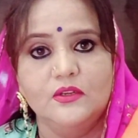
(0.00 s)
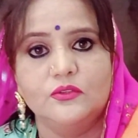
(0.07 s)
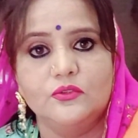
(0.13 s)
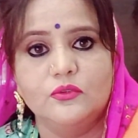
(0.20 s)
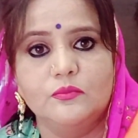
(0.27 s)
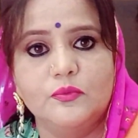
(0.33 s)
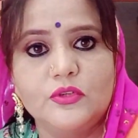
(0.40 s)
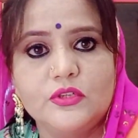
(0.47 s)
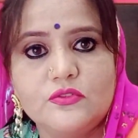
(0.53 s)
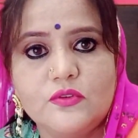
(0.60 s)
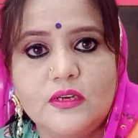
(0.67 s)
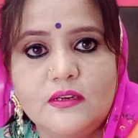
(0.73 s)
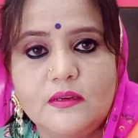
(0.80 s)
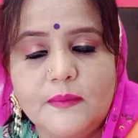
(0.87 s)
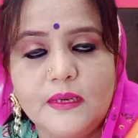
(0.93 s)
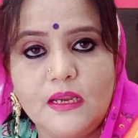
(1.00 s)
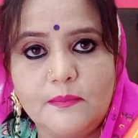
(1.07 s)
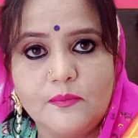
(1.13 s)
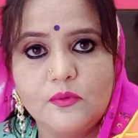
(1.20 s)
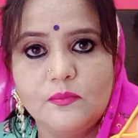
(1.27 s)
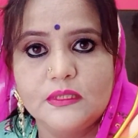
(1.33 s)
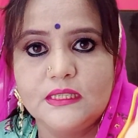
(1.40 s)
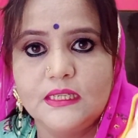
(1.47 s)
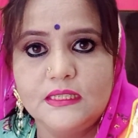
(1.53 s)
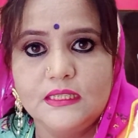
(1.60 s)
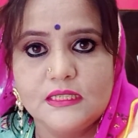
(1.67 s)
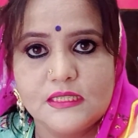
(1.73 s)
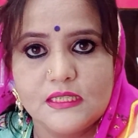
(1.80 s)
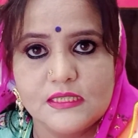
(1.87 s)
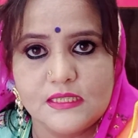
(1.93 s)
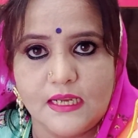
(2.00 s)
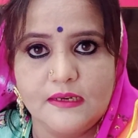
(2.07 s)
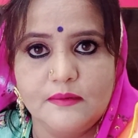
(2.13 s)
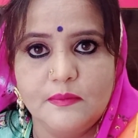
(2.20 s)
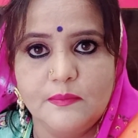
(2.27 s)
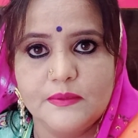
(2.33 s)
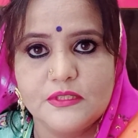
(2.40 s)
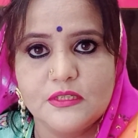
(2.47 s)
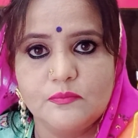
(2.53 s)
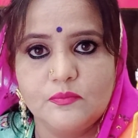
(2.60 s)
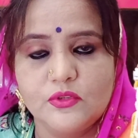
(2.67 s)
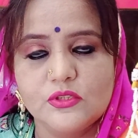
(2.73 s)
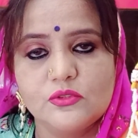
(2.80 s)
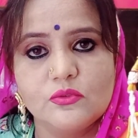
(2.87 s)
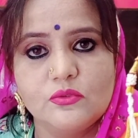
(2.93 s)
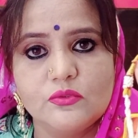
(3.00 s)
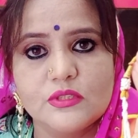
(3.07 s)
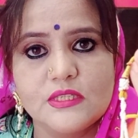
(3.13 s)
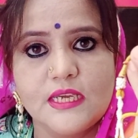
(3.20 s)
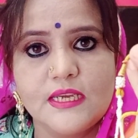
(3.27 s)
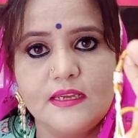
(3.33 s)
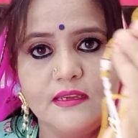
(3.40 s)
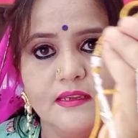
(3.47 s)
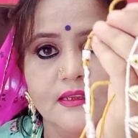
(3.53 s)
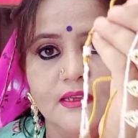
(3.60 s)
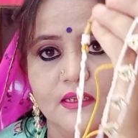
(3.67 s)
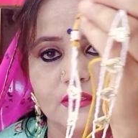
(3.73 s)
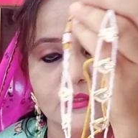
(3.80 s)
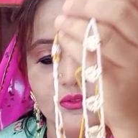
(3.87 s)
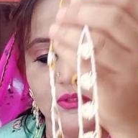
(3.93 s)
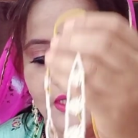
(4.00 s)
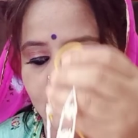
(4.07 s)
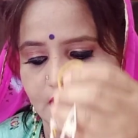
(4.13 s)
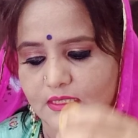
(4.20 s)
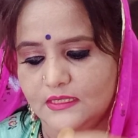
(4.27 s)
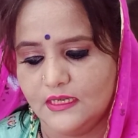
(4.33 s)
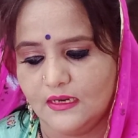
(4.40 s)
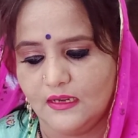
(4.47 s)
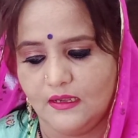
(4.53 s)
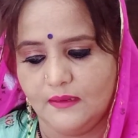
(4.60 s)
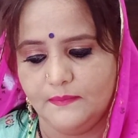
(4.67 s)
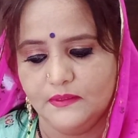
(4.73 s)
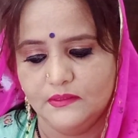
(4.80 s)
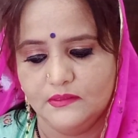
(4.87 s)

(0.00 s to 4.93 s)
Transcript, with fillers: तो पूरी ज्वेलरी मैंने आपको बता दी इसकी साइड में पिक्चर पूरी शो हो जाएगी तो देख लीजिएगा आप